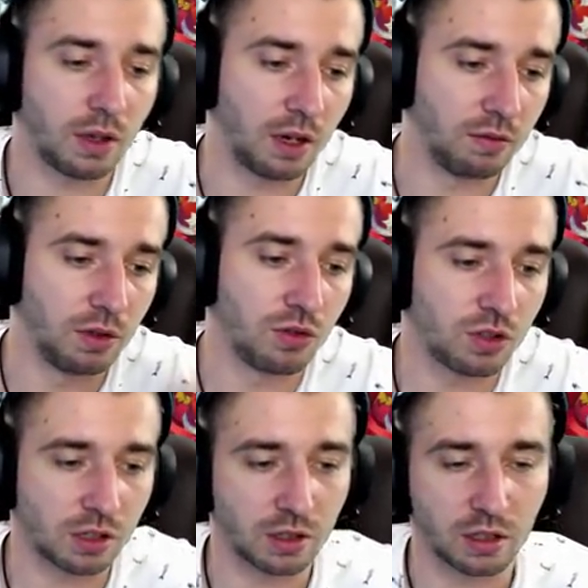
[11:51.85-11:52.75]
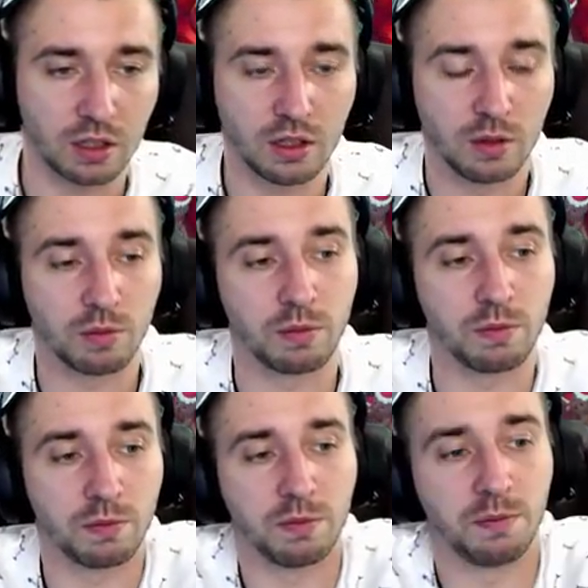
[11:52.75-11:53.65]
А вы уже
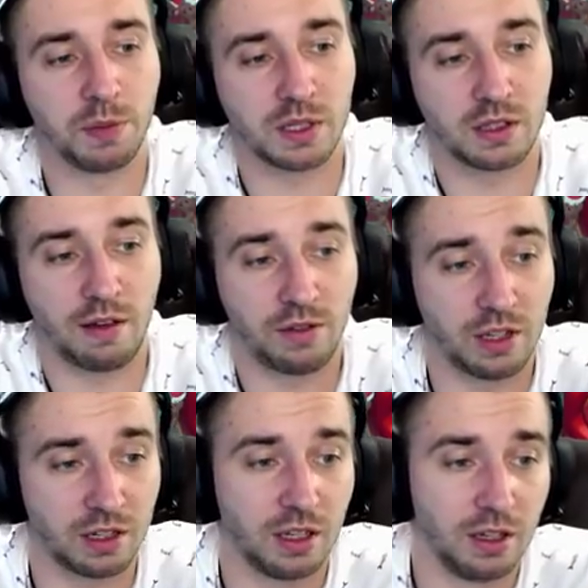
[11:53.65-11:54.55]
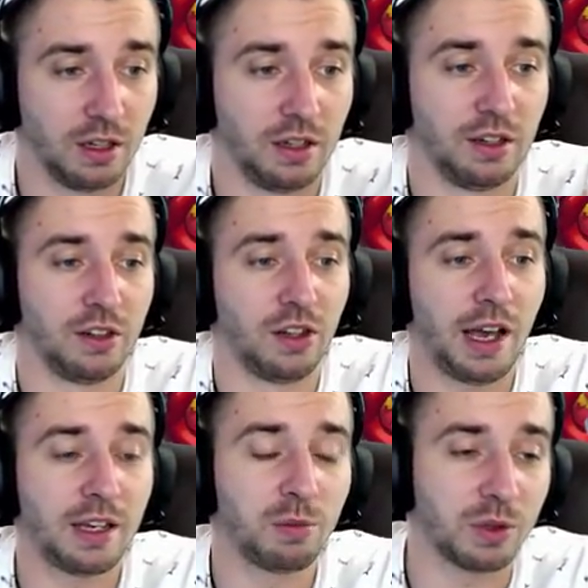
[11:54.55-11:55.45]
поставьте
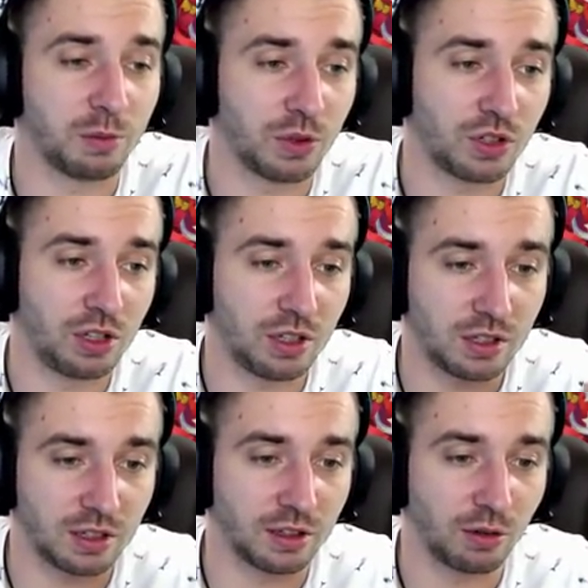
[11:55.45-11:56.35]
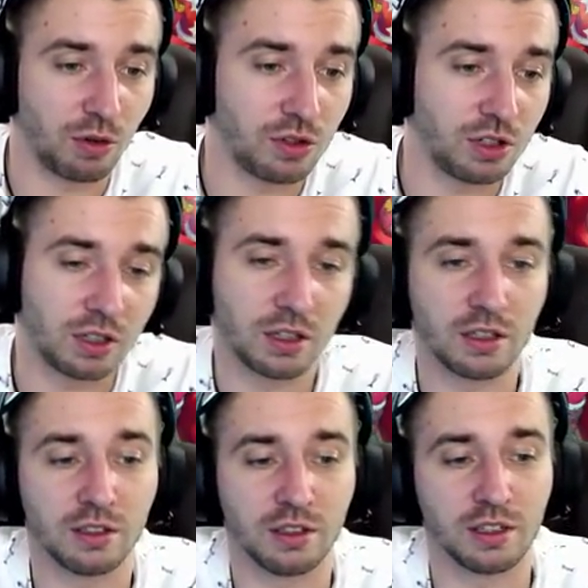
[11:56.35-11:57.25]
лайк, подпишитесь, колокольчик.
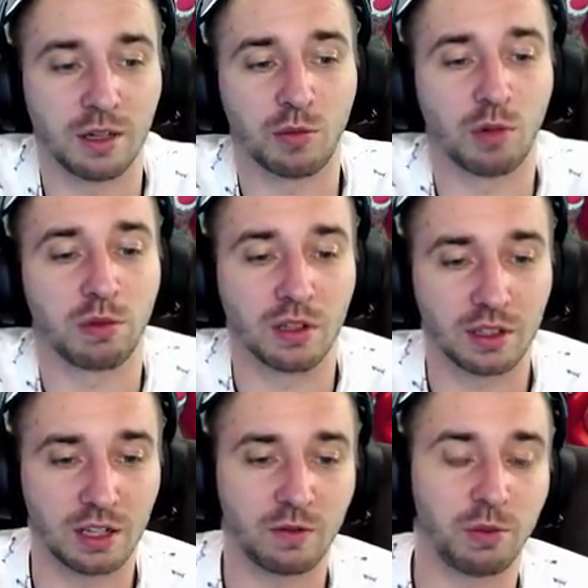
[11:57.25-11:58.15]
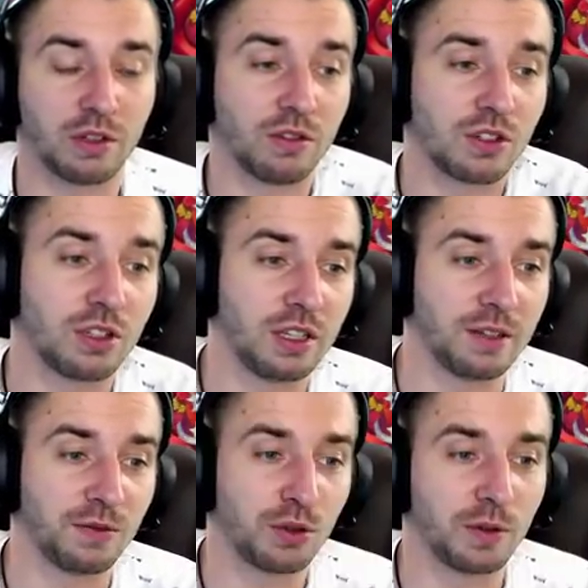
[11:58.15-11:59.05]
Делаем топ-контент в первый же день.
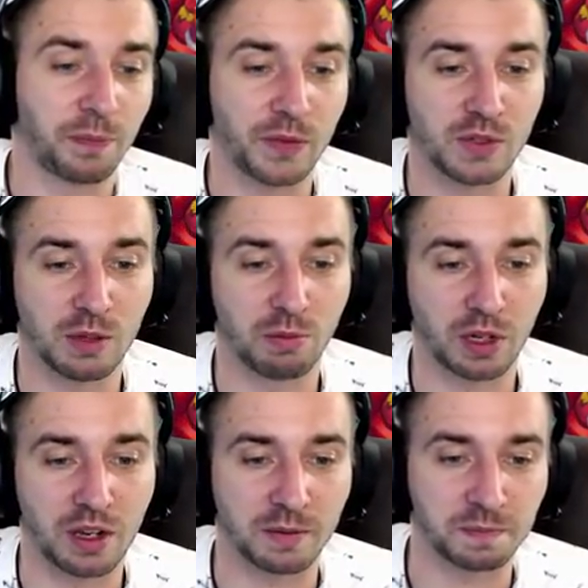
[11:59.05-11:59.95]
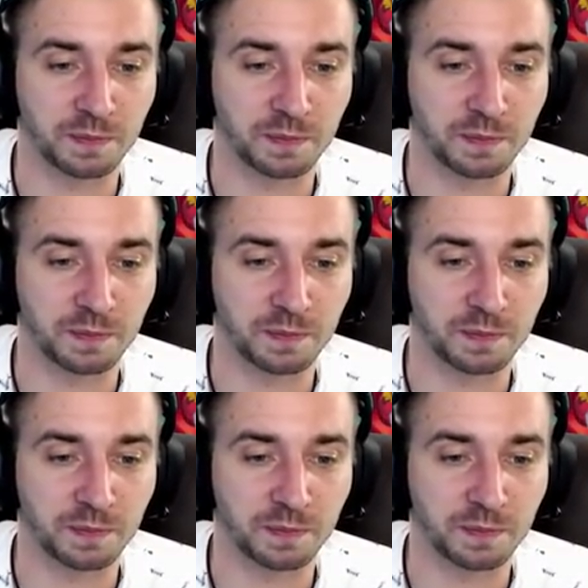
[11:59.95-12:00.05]
Все, всем пока.